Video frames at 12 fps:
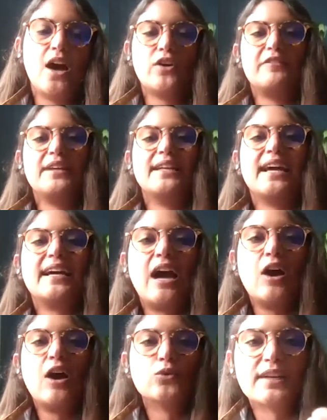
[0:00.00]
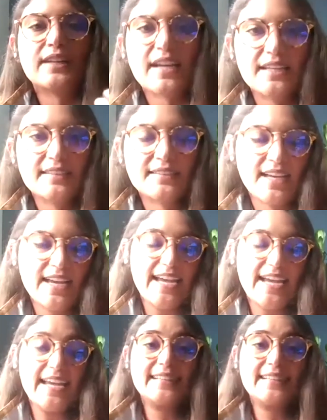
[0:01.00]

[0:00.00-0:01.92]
Ahora bien, la causa raíz es